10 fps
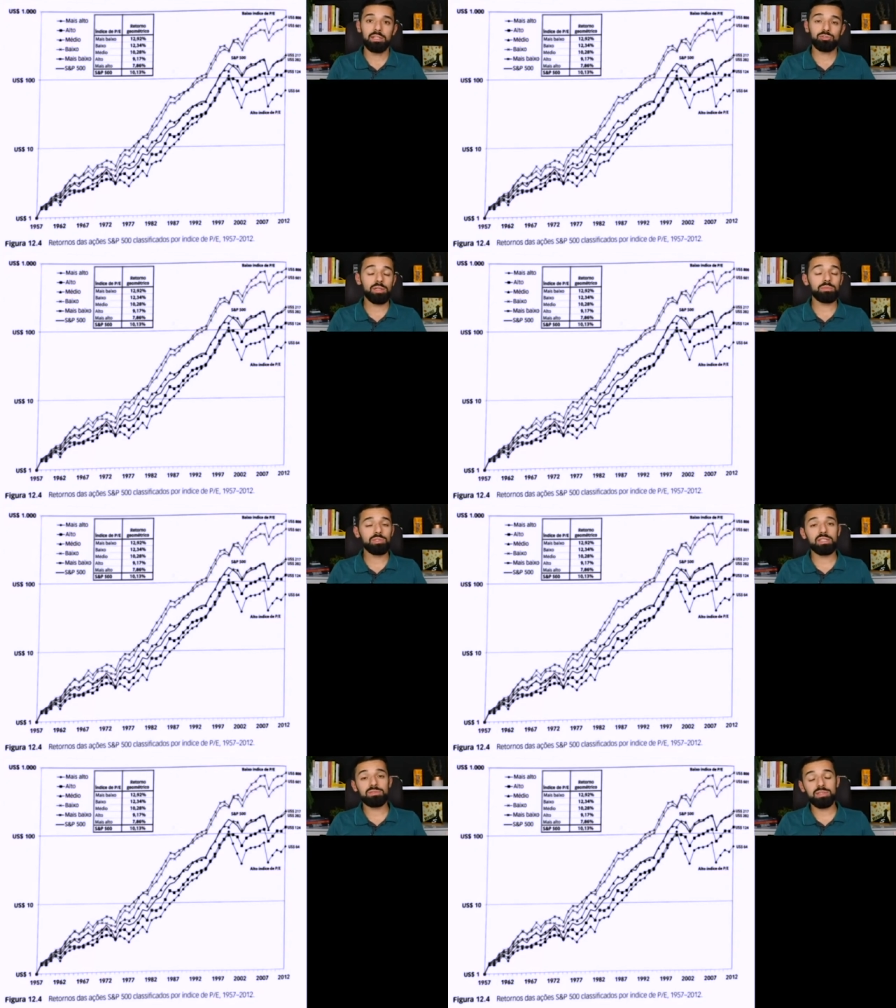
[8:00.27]
Só que
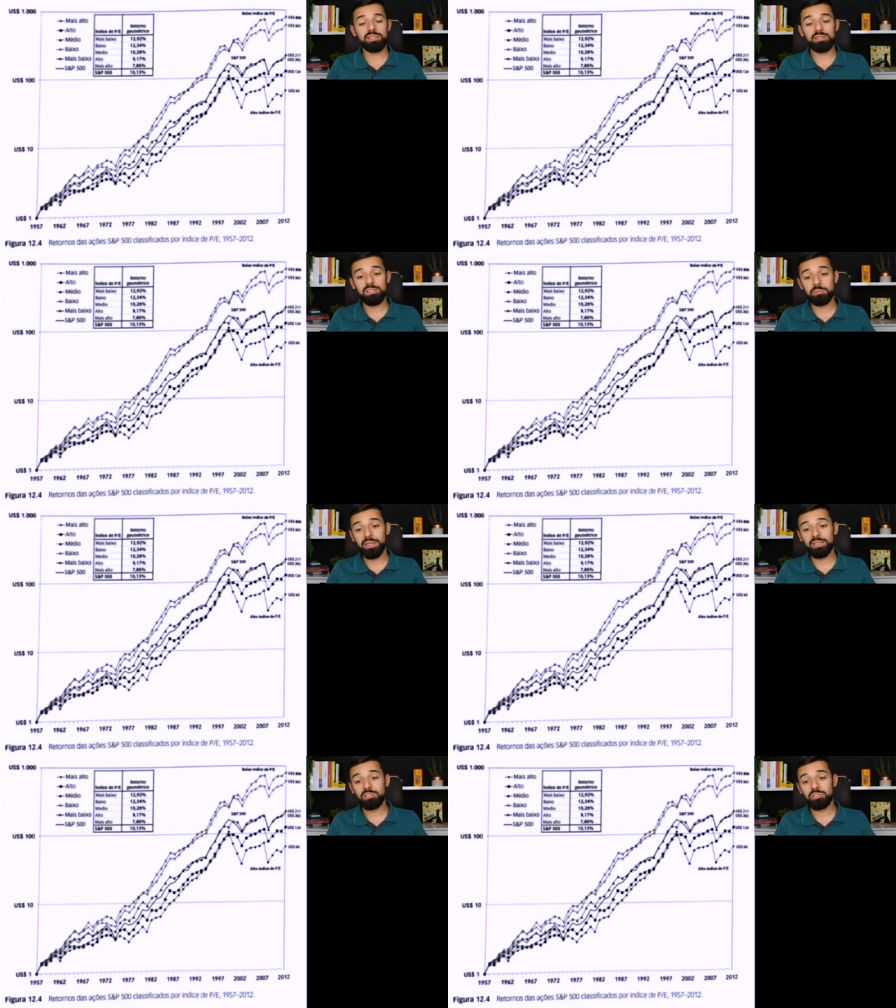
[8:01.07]
muitas vezes essas
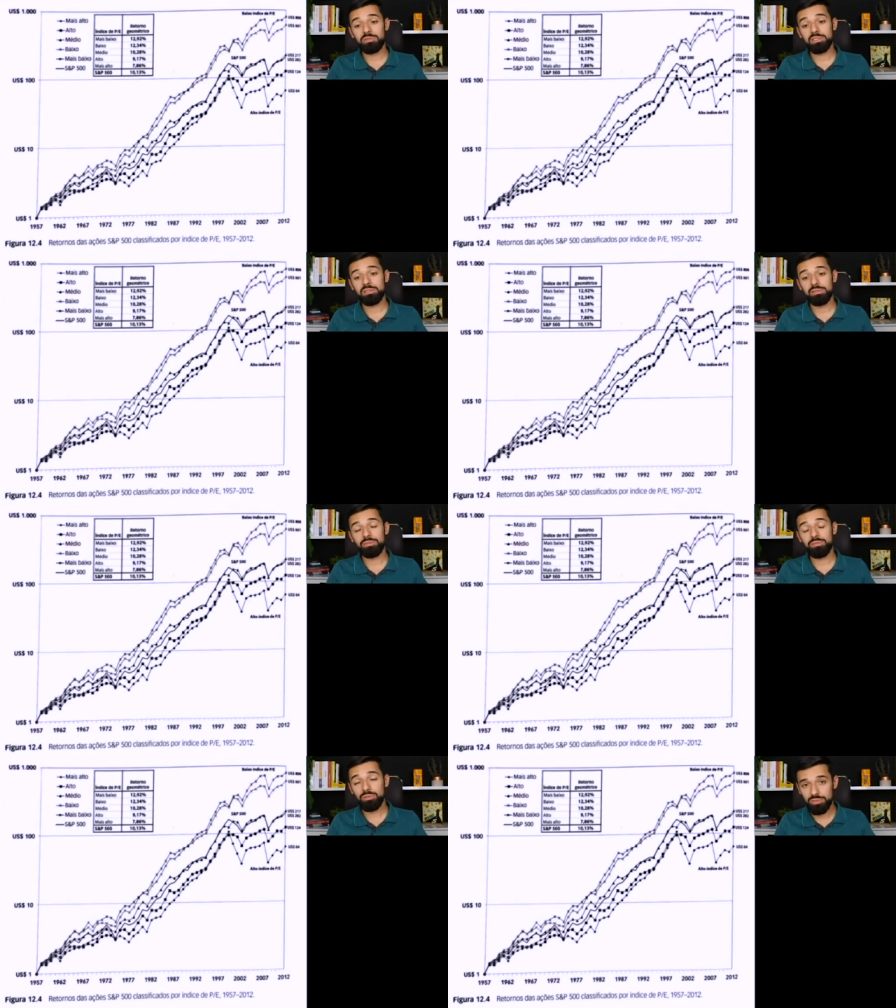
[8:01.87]
expectativas
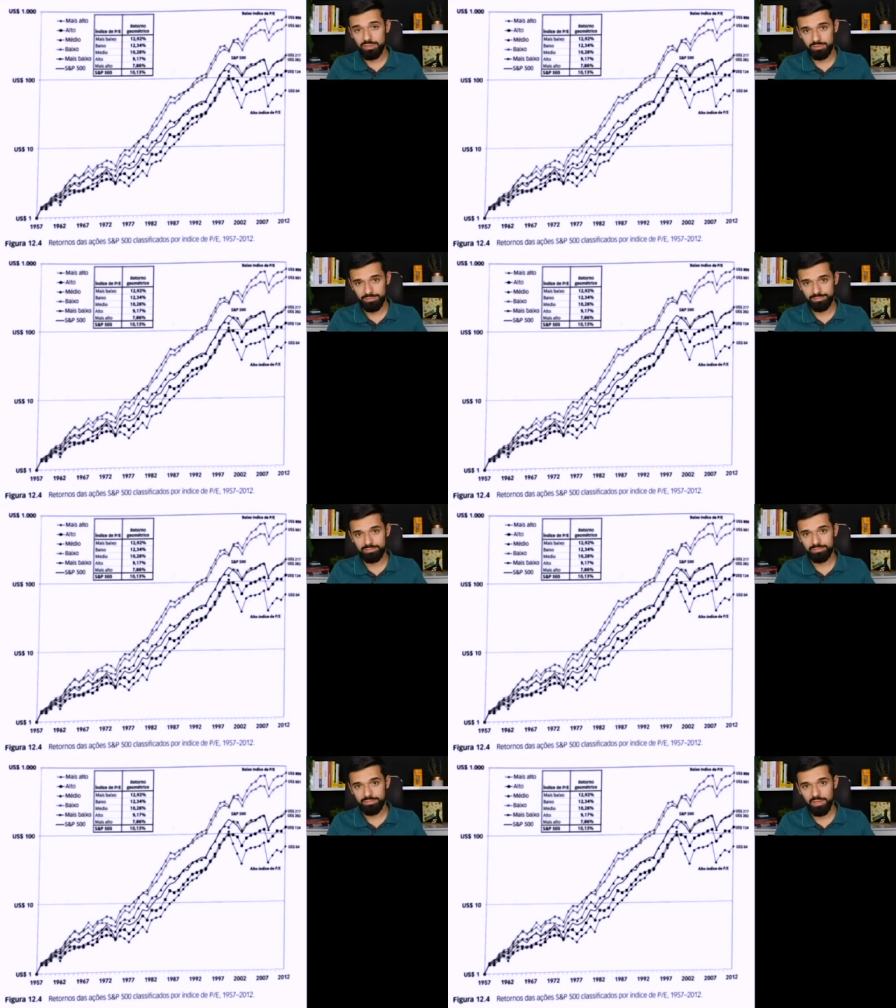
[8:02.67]
frustram,
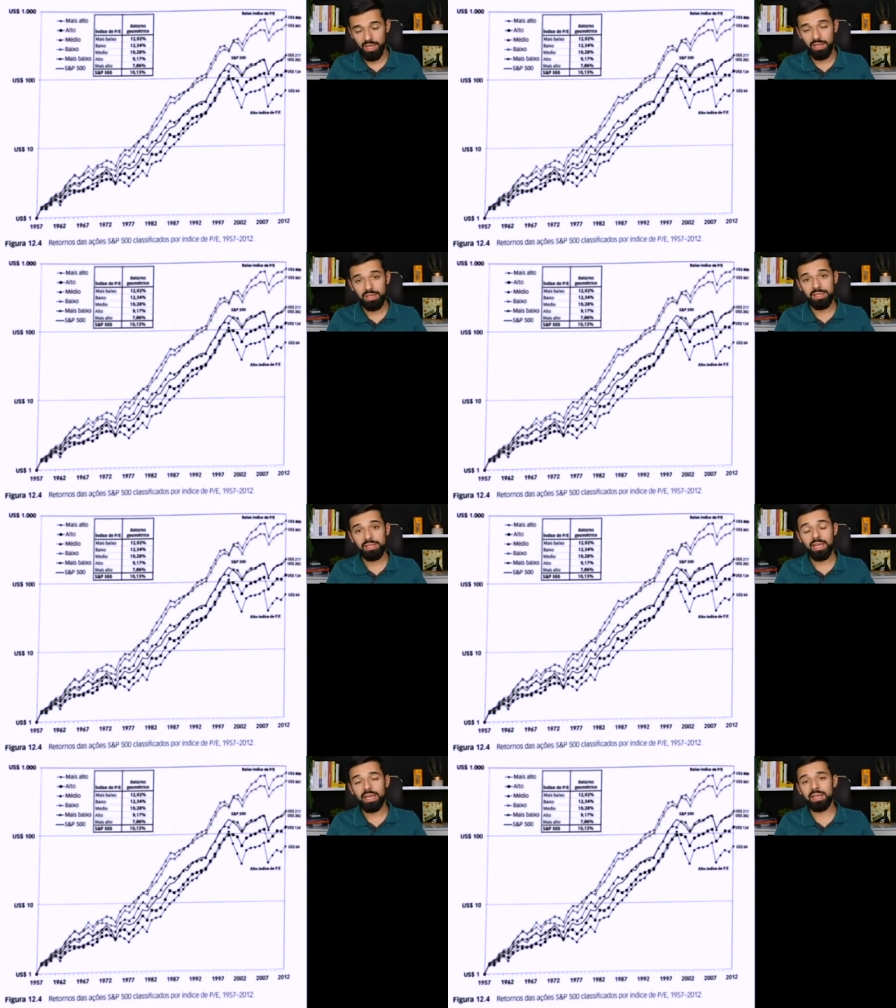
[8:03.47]
né?
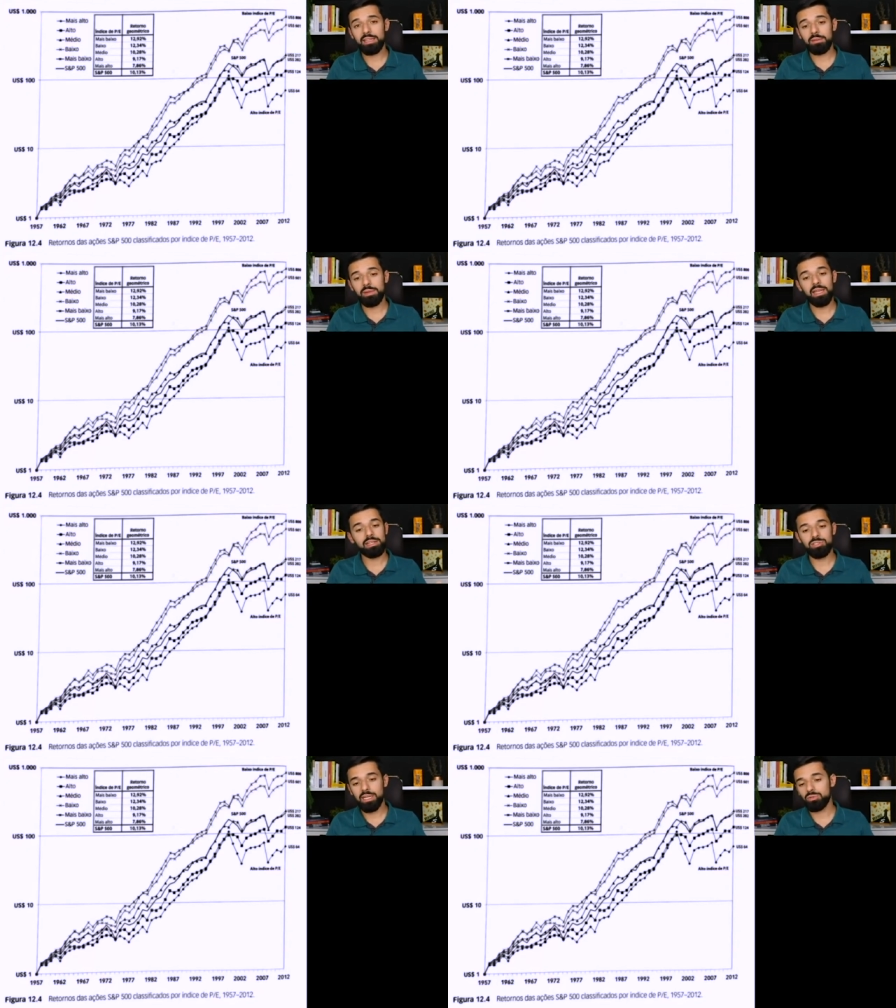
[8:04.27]
E aí a
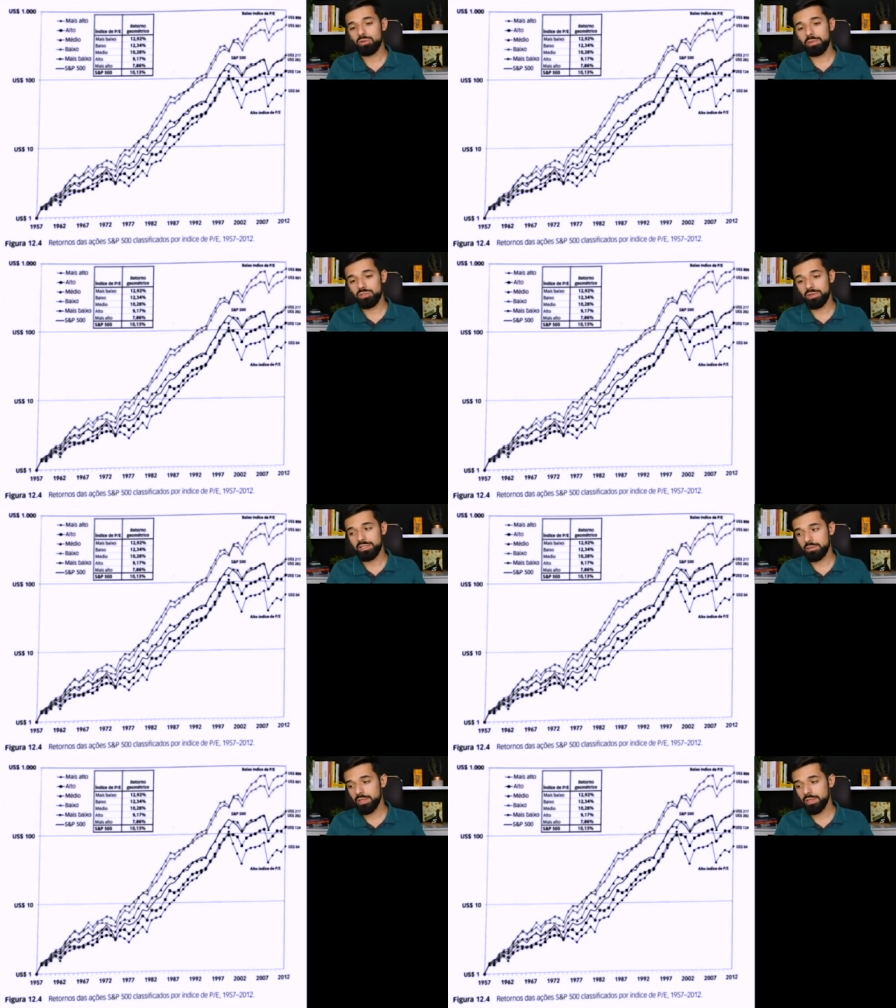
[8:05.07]
rentabilidade naturalmente vai ser